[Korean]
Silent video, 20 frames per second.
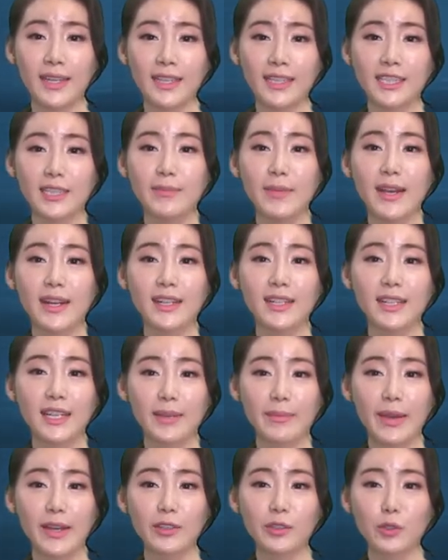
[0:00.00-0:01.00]
스맥을
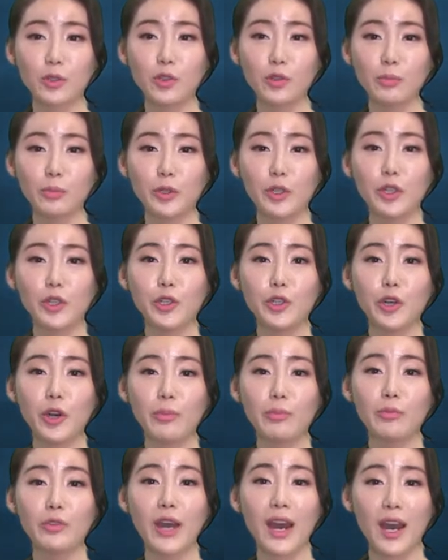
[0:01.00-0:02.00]
기반으로 물류
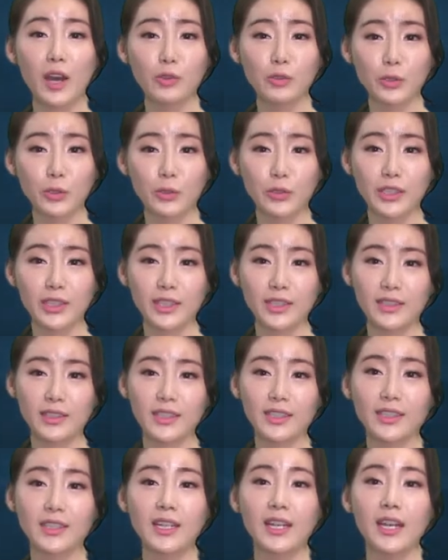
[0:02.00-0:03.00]
업무 아웃소싱,
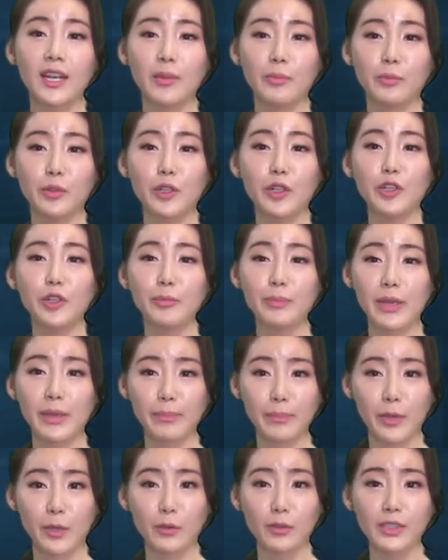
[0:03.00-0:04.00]
즉 물류
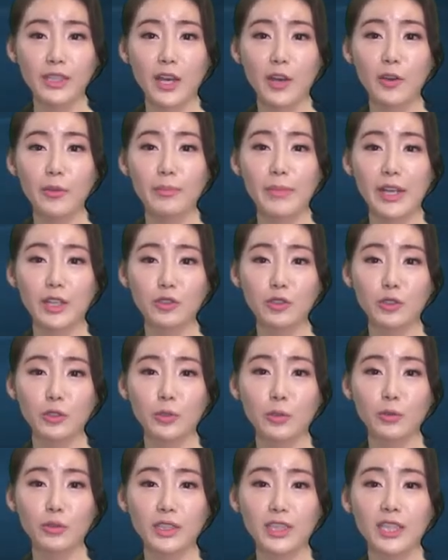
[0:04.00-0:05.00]
BPO 사업
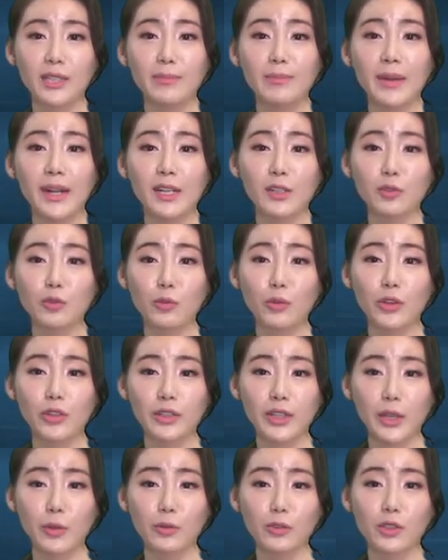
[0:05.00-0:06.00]
매출도 7, 8조
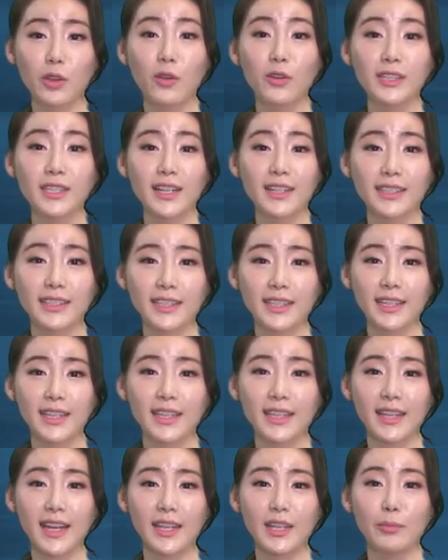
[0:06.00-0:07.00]
원대로
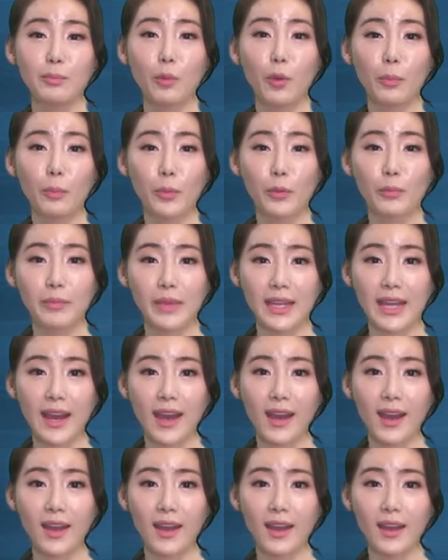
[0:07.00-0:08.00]
성장시킨다는
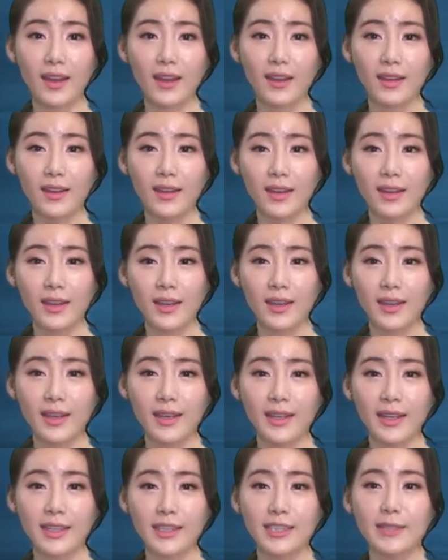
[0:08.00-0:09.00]
목표입니다.
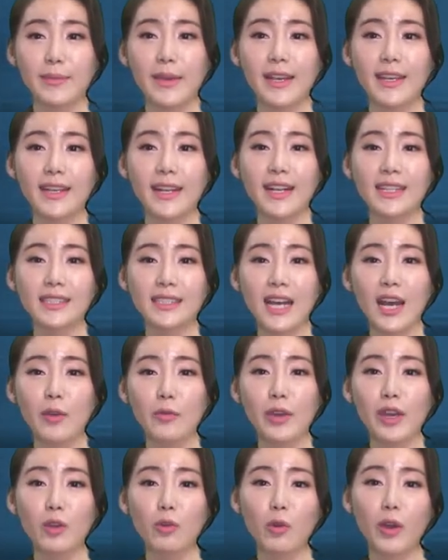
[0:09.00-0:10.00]
스맥이란
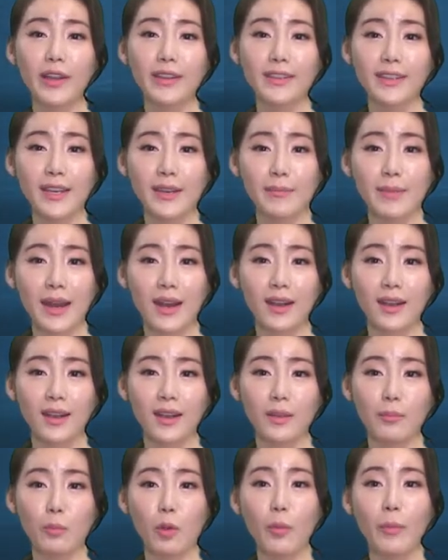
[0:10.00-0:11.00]
사회 관계망,
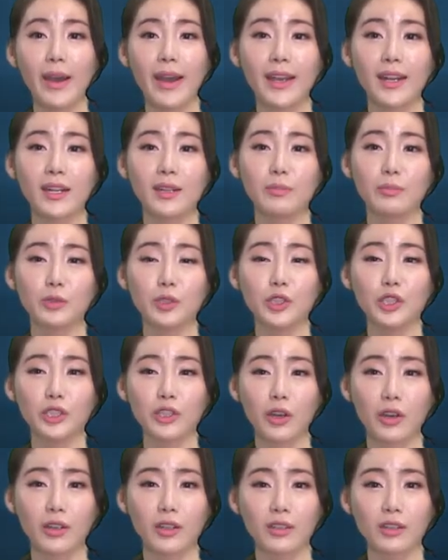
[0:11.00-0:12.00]
모바일,
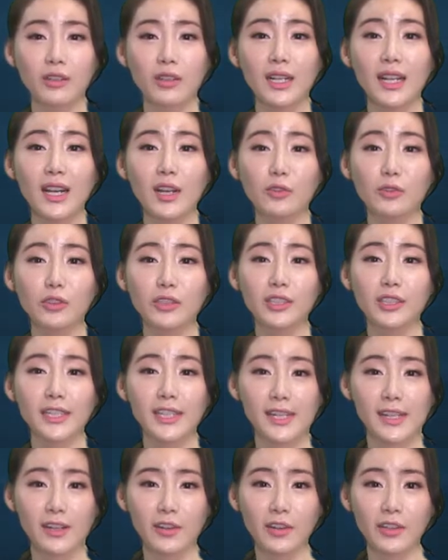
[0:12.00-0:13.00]
분석, 클라우드를
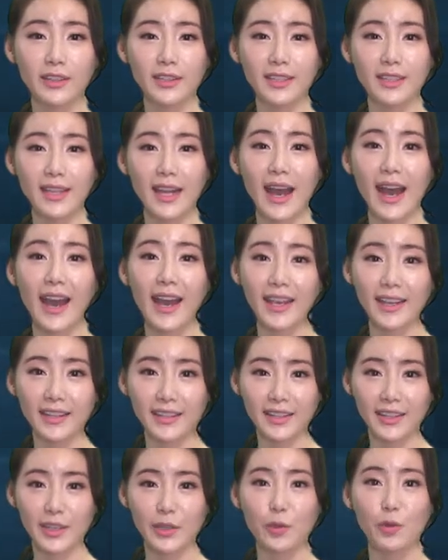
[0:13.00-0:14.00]
일컫는
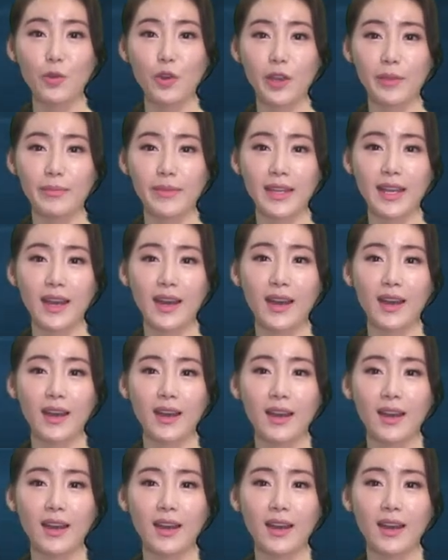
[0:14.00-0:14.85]
IT 용어입니다.